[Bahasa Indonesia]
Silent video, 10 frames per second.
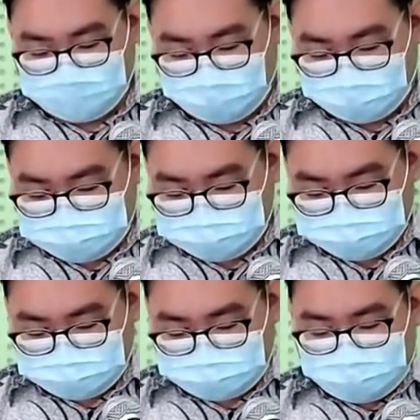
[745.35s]

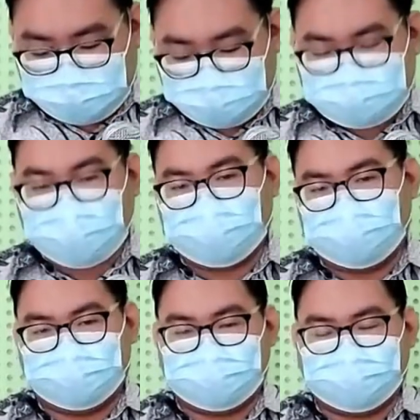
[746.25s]
yaitu tingginya
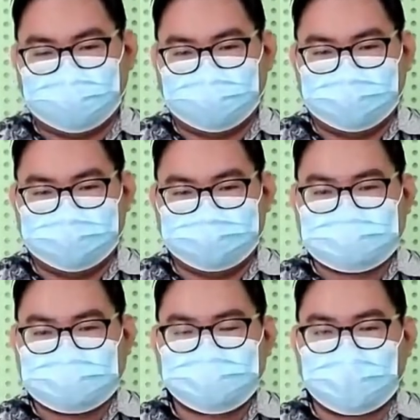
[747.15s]

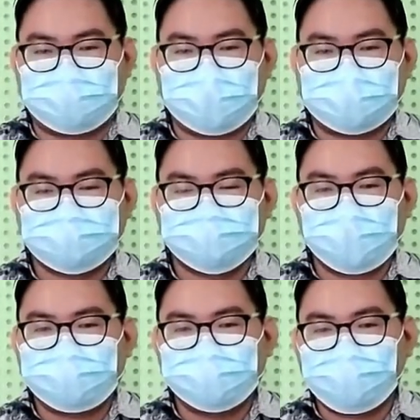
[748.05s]
bisa mencapai
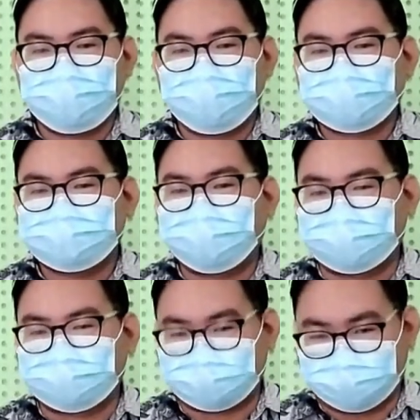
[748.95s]
24
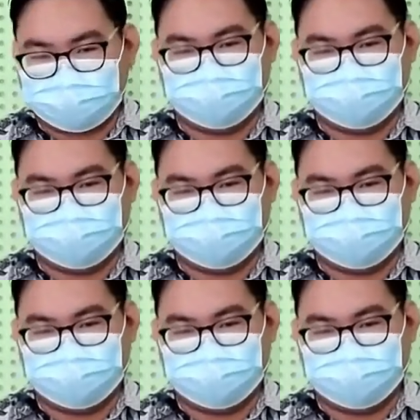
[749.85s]
meter